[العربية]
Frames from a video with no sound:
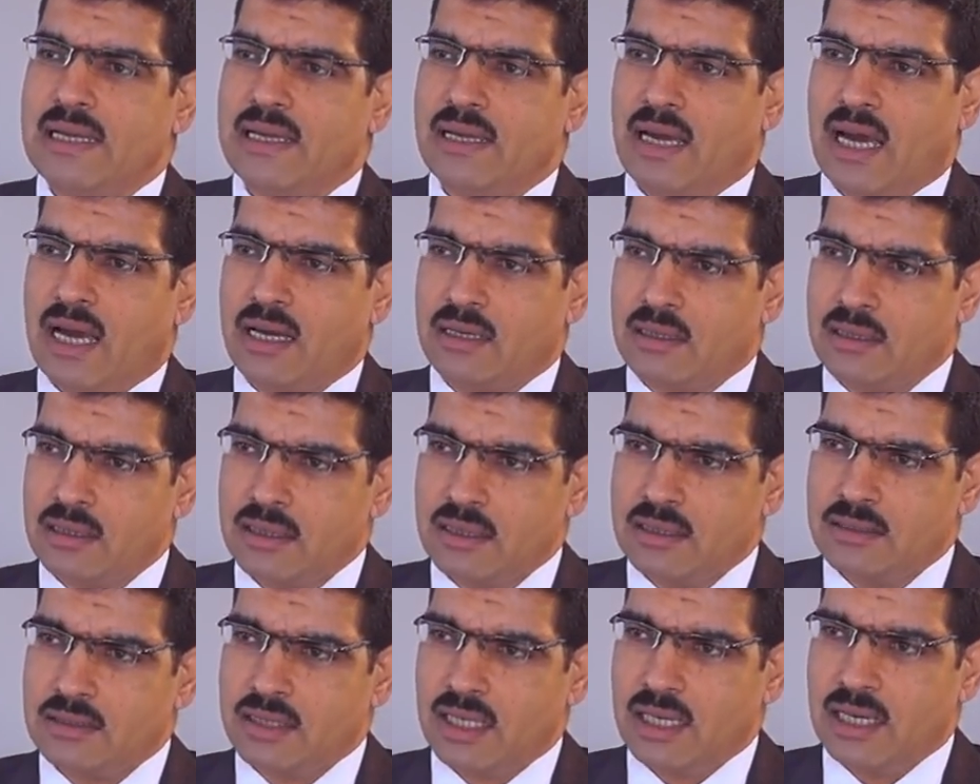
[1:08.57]
آه،
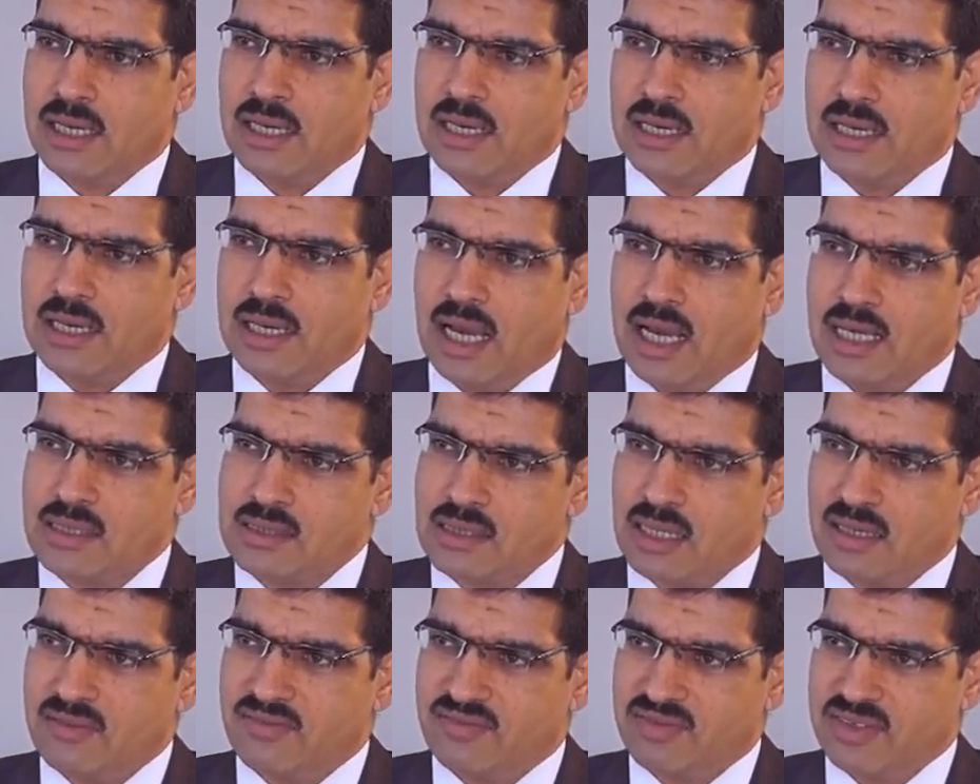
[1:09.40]
حقيقه اللي
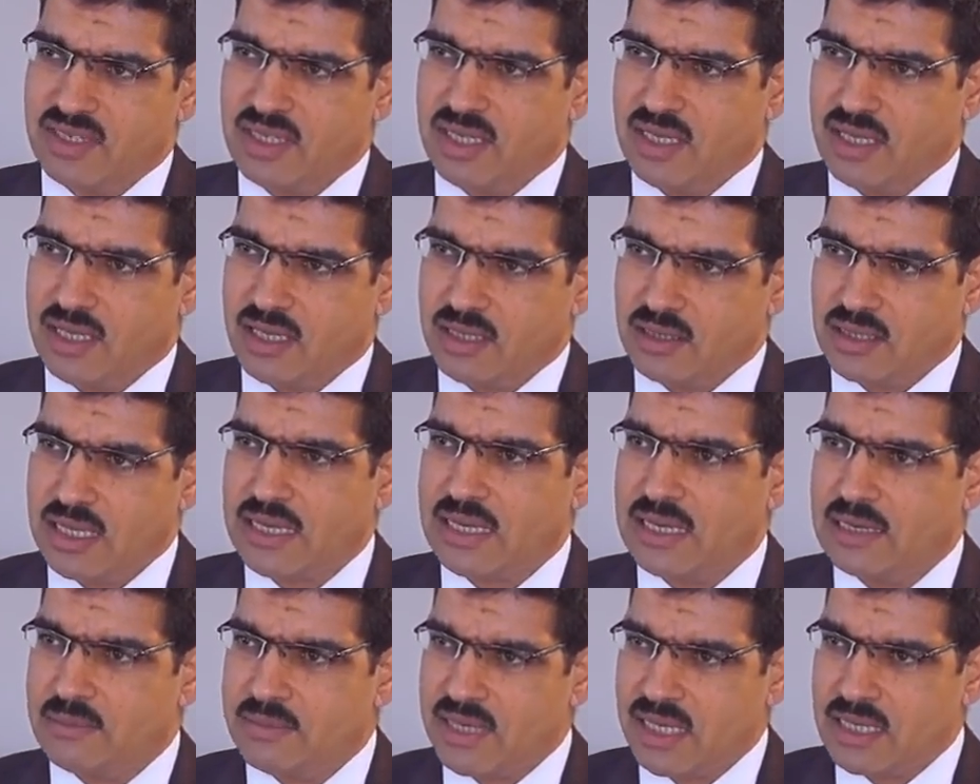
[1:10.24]
حصل في آه،
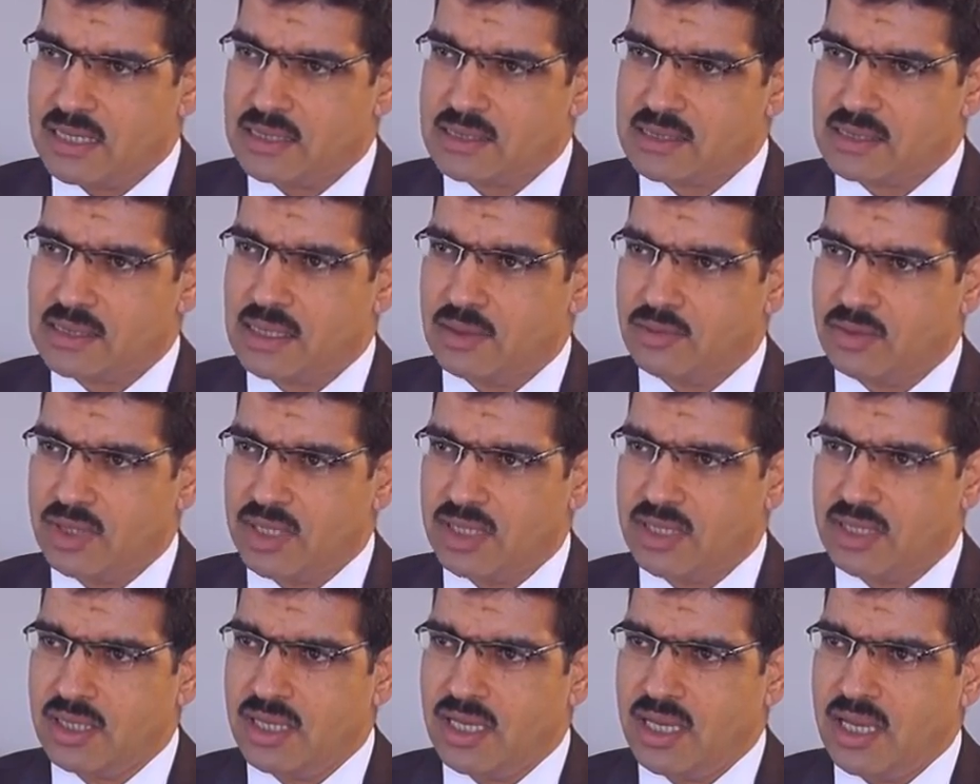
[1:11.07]
داخل المجلس
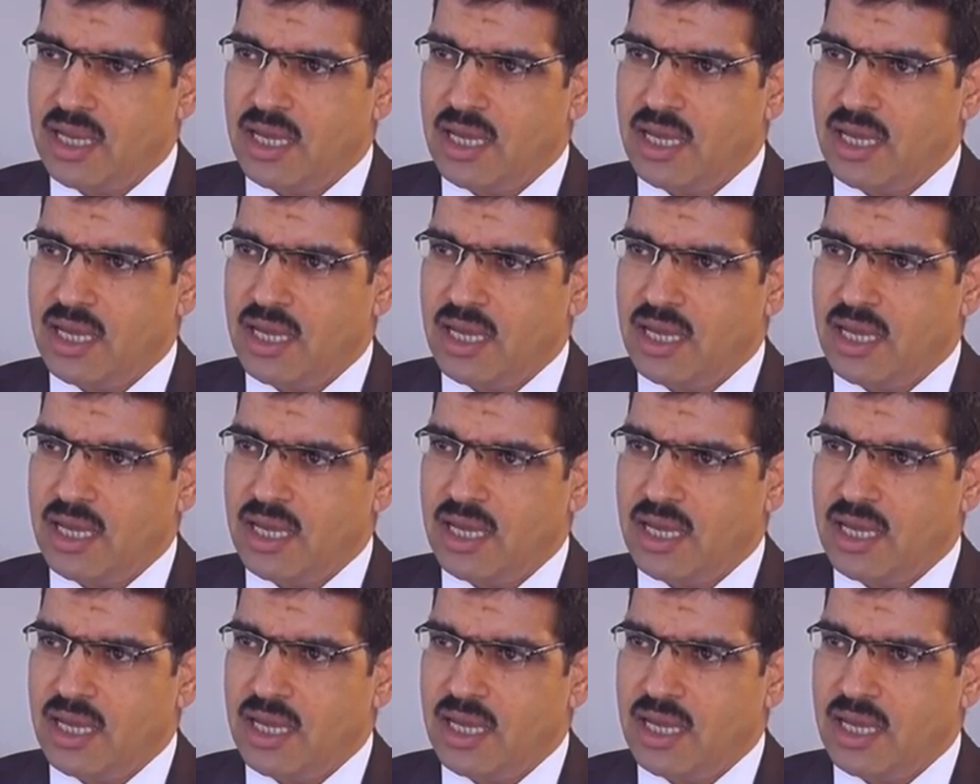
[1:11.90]
الثوري